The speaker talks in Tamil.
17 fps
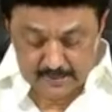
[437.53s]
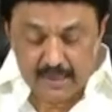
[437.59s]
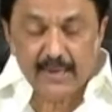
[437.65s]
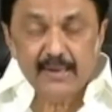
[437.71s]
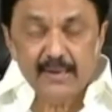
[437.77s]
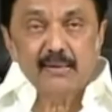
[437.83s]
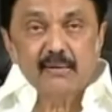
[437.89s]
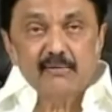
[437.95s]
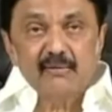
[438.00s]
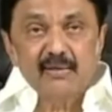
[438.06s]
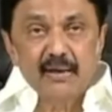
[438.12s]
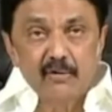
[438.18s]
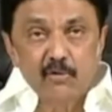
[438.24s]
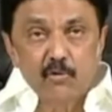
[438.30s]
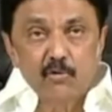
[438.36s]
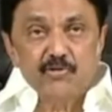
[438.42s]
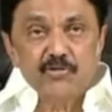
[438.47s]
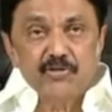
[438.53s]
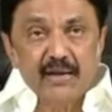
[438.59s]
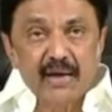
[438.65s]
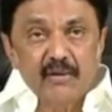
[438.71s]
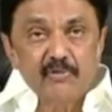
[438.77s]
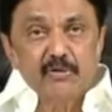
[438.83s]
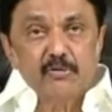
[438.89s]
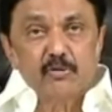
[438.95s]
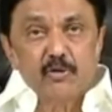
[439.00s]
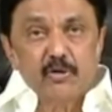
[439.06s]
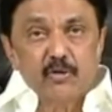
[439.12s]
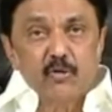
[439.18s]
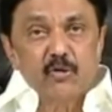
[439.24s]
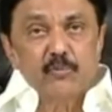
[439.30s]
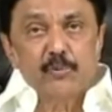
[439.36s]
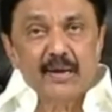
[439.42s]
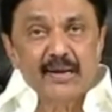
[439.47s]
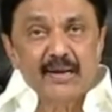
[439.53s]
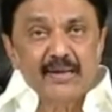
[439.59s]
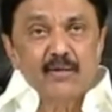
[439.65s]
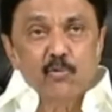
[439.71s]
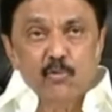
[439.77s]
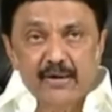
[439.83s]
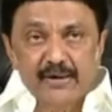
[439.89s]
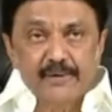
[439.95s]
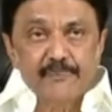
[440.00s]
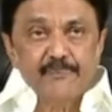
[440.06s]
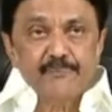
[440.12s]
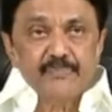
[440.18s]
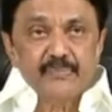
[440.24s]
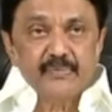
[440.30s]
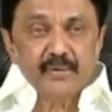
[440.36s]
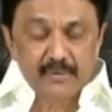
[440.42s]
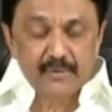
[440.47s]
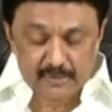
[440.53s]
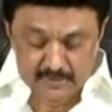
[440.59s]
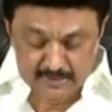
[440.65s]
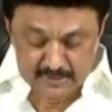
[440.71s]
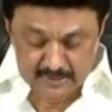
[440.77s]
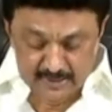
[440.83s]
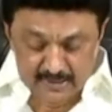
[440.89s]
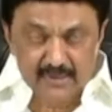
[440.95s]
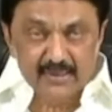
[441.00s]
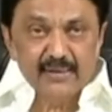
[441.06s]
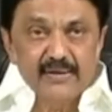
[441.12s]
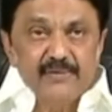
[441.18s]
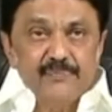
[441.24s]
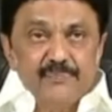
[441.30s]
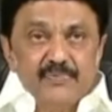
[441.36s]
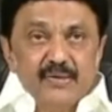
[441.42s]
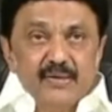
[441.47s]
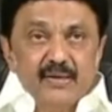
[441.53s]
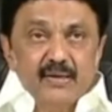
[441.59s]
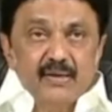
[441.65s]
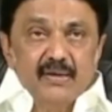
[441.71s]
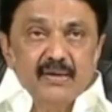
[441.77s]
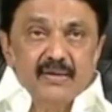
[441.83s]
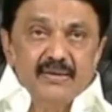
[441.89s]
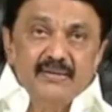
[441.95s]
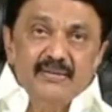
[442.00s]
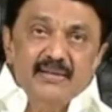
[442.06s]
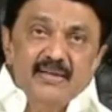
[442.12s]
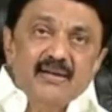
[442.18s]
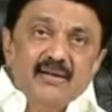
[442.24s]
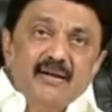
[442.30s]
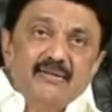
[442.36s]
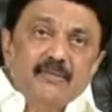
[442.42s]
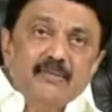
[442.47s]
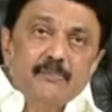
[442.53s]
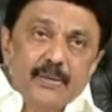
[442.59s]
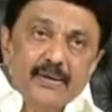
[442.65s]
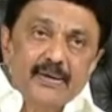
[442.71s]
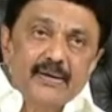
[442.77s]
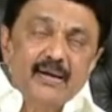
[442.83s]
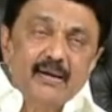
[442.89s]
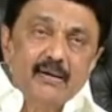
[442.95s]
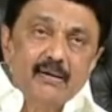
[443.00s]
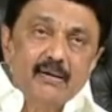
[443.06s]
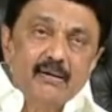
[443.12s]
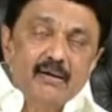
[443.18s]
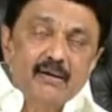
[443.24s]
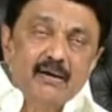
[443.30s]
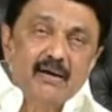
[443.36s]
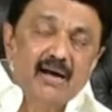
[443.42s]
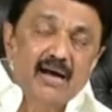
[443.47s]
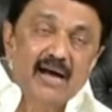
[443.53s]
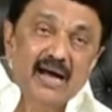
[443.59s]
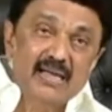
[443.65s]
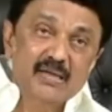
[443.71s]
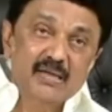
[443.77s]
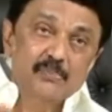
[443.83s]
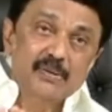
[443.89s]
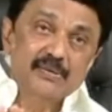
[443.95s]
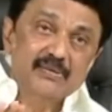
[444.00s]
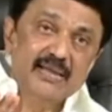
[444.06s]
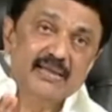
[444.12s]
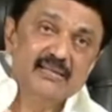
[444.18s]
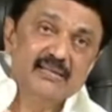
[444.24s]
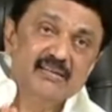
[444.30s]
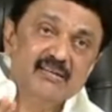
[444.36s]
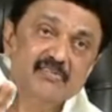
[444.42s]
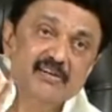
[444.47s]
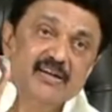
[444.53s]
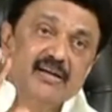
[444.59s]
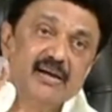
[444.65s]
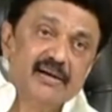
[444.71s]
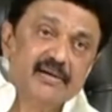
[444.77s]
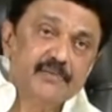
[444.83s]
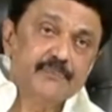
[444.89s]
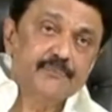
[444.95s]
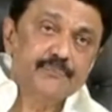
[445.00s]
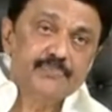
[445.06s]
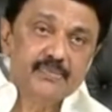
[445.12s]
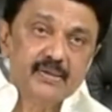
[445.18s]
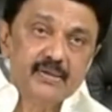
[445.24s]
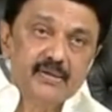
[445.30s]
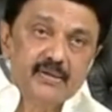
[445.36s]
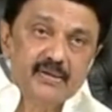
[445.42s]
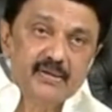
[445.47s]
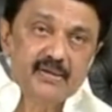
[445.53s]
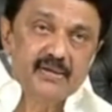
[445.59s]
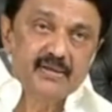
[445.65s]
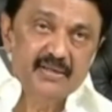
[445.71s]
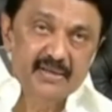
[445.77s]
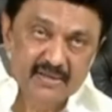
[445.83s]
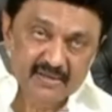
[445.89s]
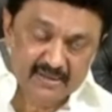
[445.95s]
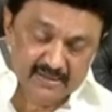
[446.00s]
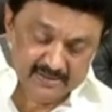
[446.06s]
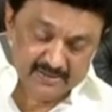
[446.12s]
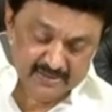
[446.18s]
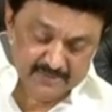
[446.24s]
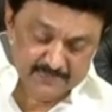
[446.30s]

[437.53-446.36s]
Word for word: ஆயிரத்தி எண்ணூற்றி அறுபத்தோரு நூற்பாலைகள் உள்ளன இது இந்திய நாட்டின் பங்கில் ஐம்பத்தைந்து விழுக்காடு இங்கு